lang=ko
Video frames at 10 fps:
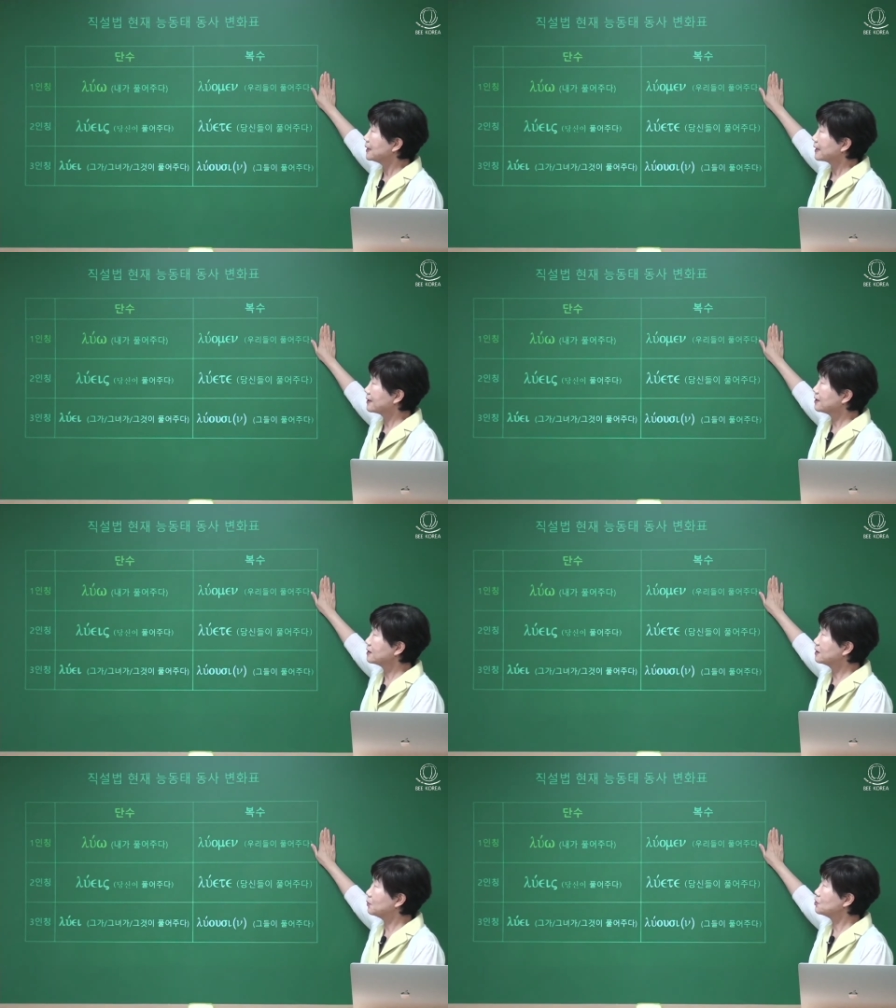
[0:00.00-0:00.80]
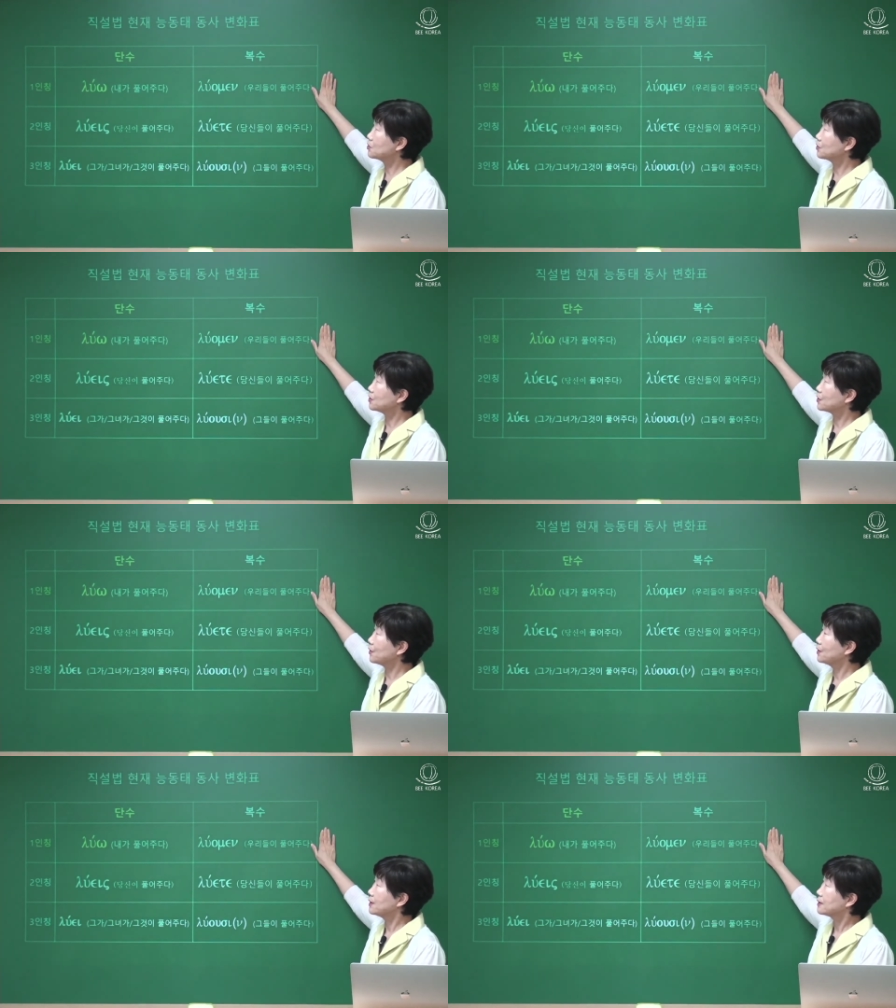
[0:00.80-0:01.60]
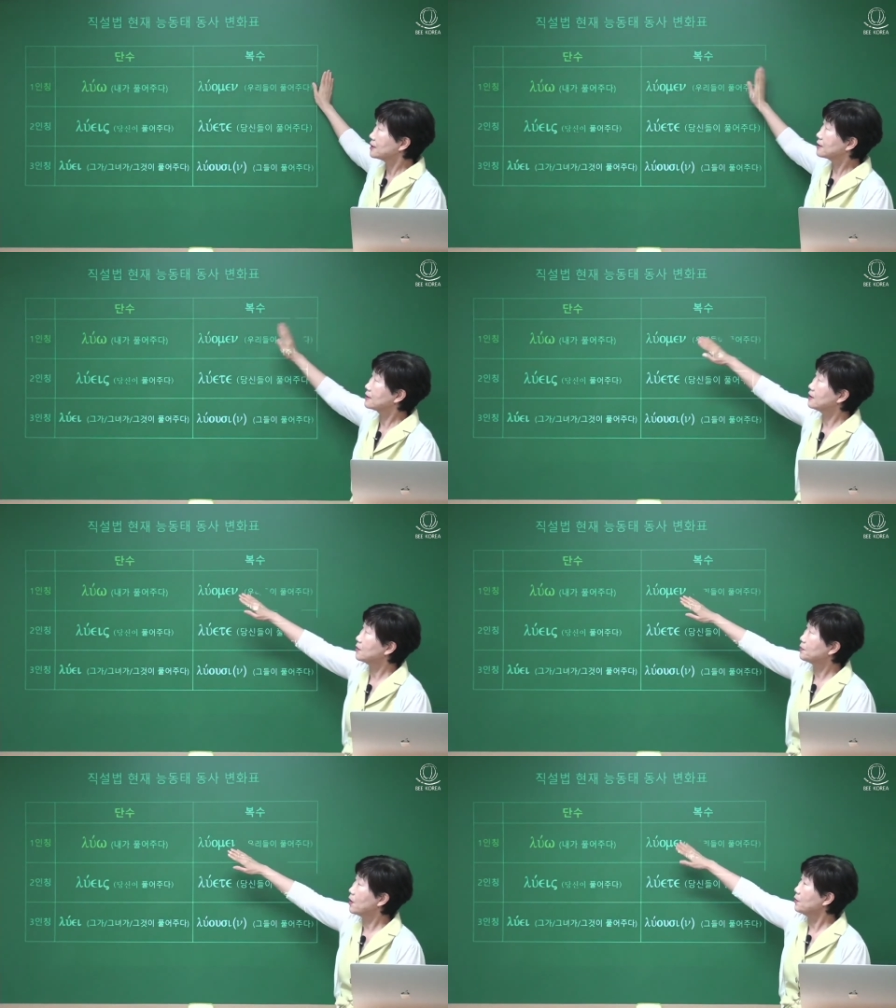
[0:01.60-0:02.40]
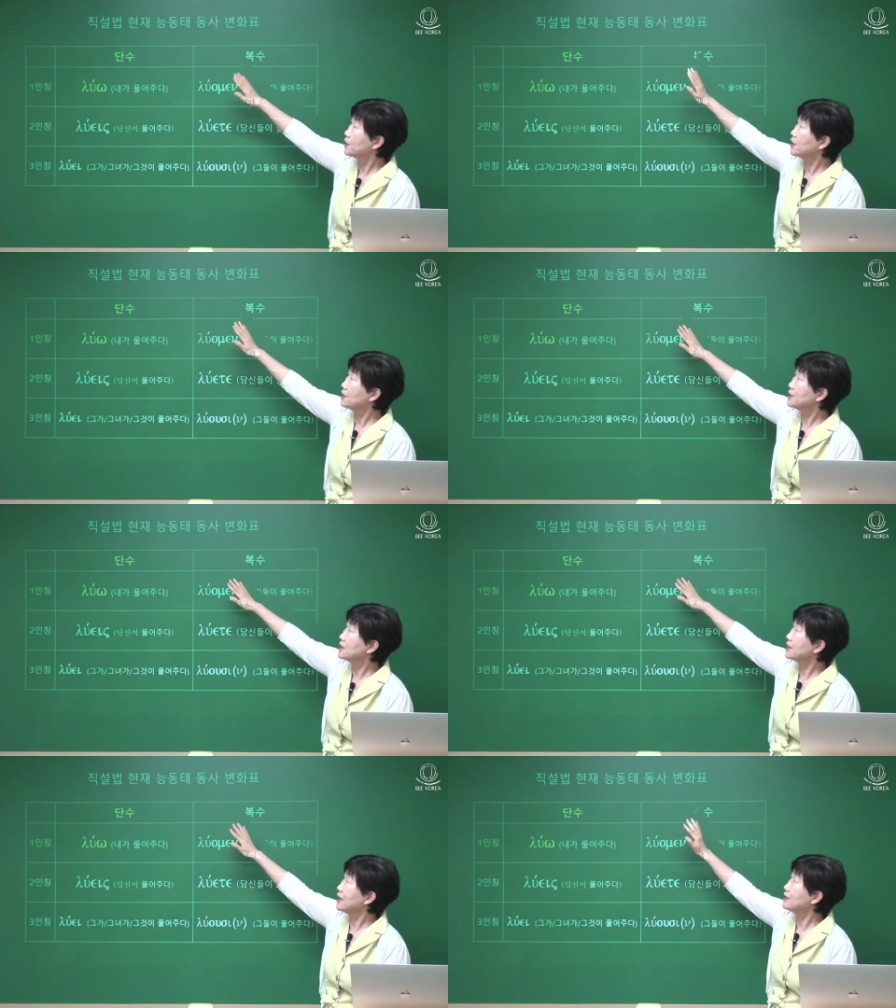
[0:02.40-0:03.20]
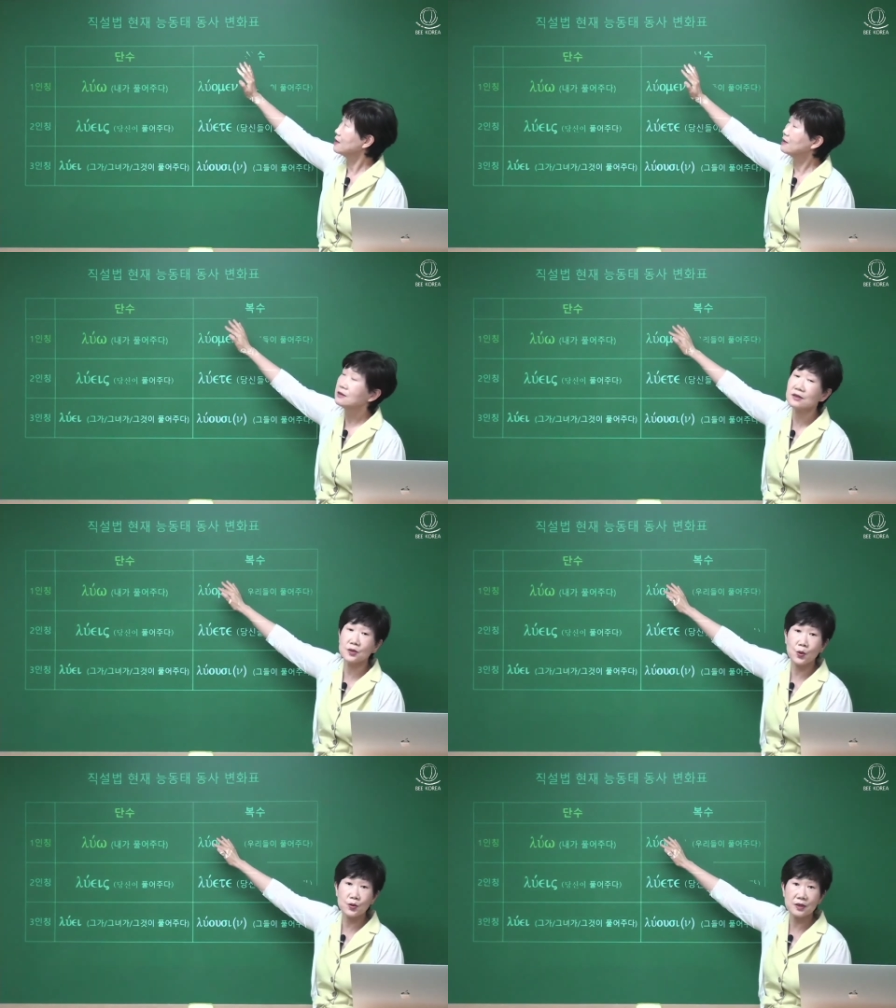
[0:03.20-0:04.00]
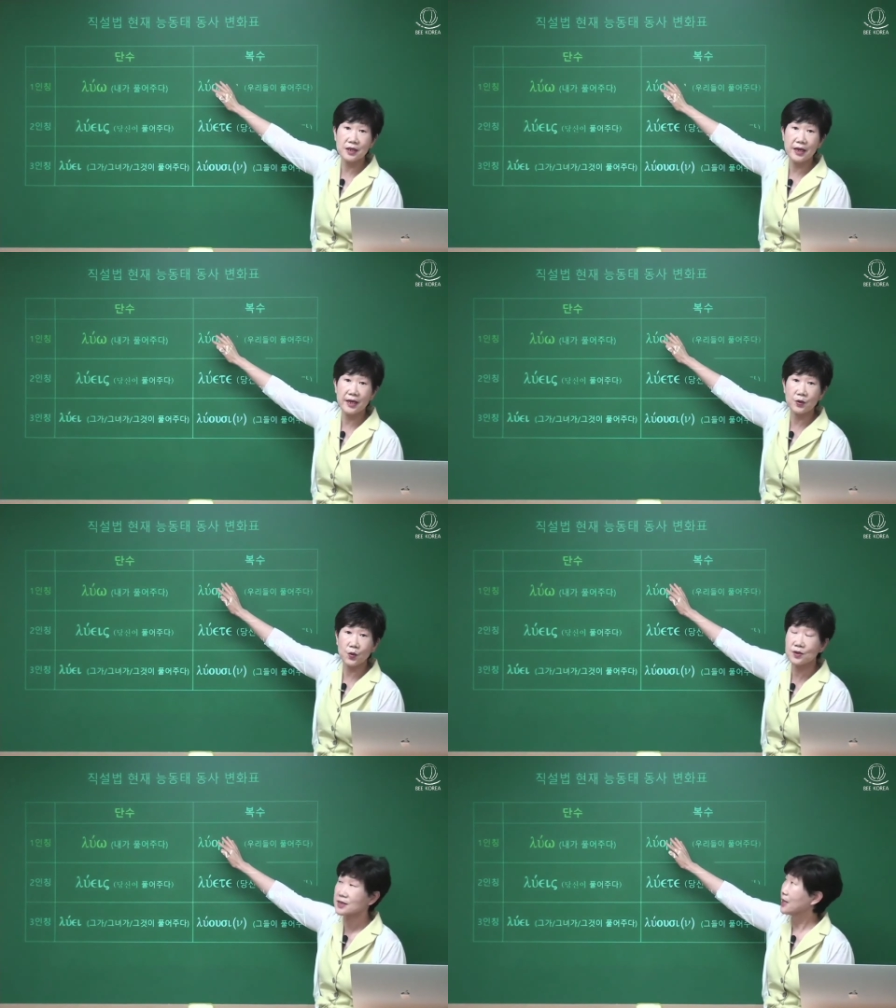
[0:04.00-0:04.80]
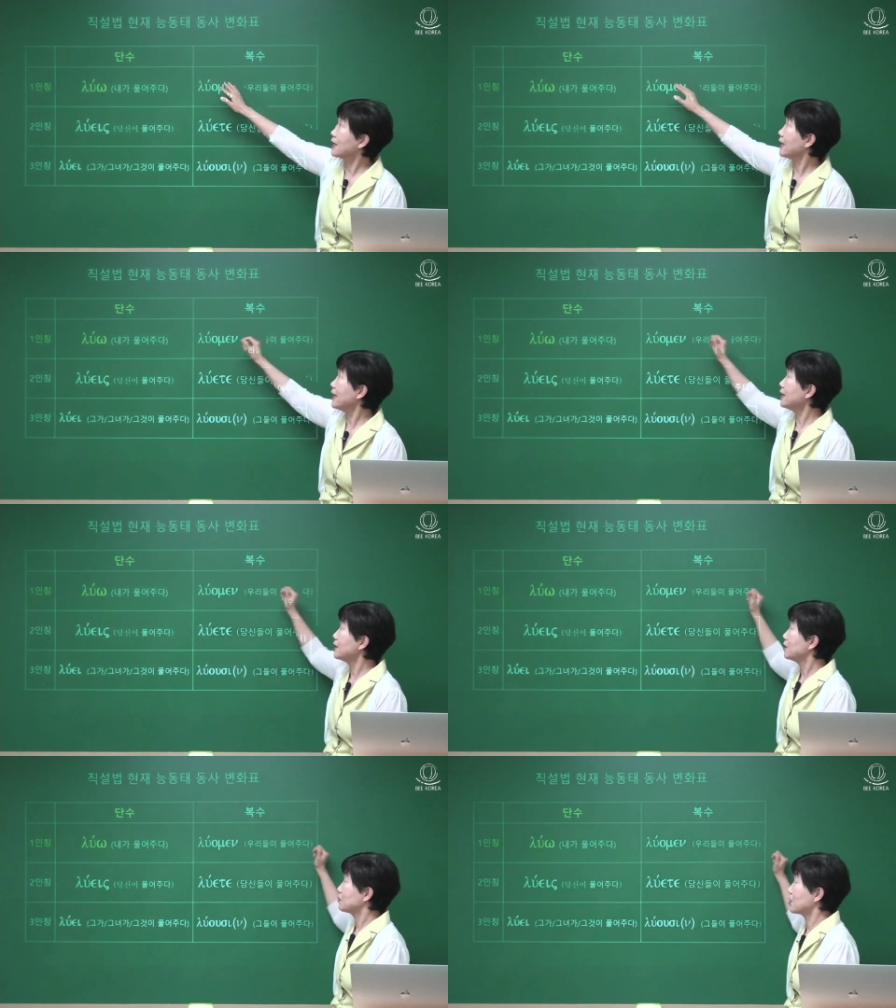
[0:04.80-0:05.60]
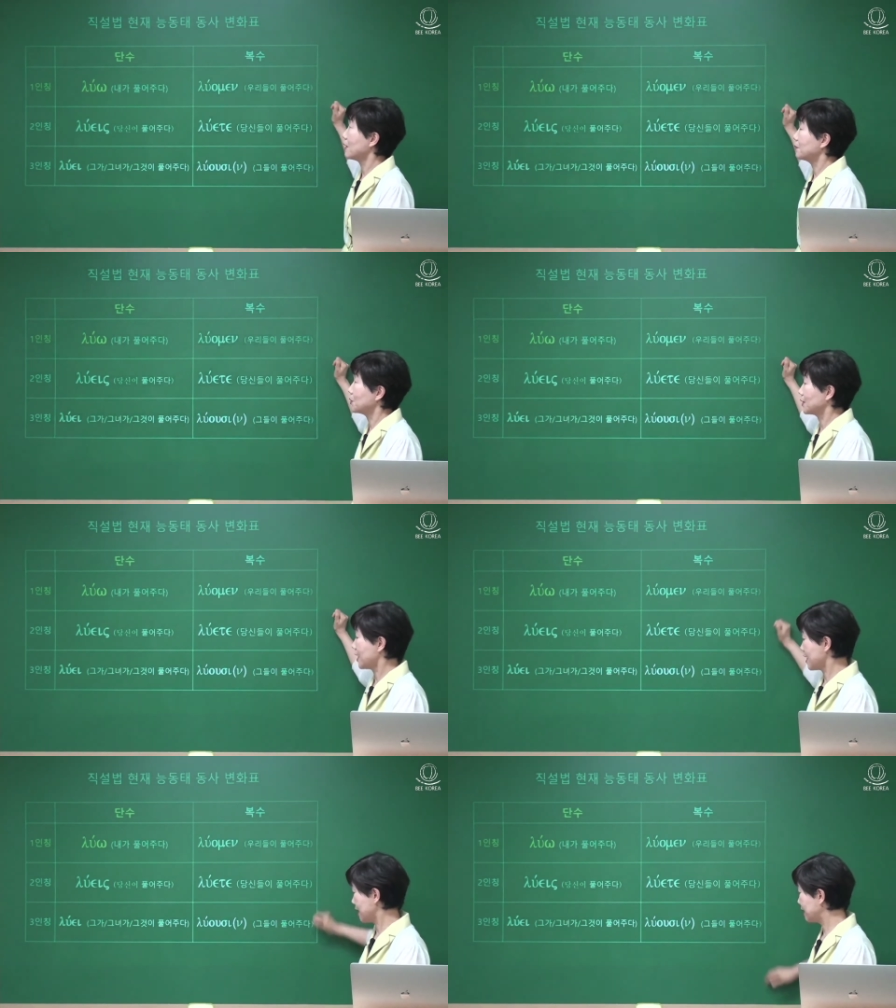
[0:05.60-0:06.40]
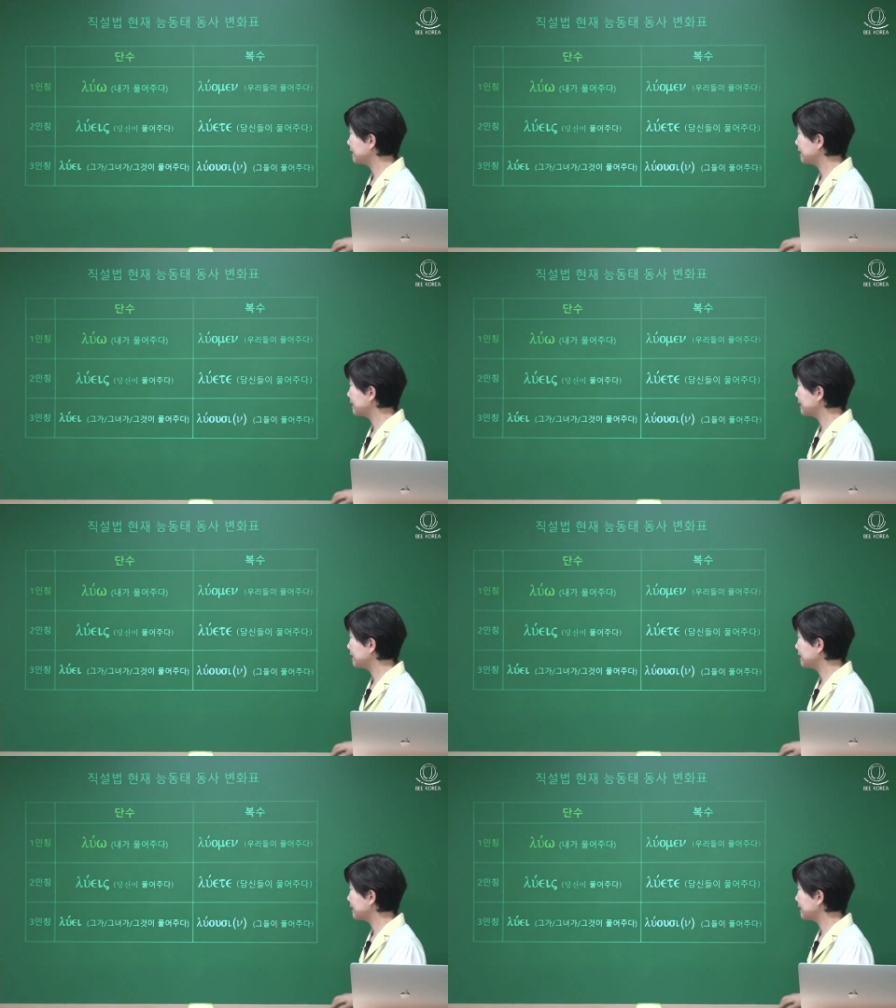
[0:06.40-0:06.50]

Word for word: 가장 기본적이죠. 직설법 현재 능동태 동사의 변화표다.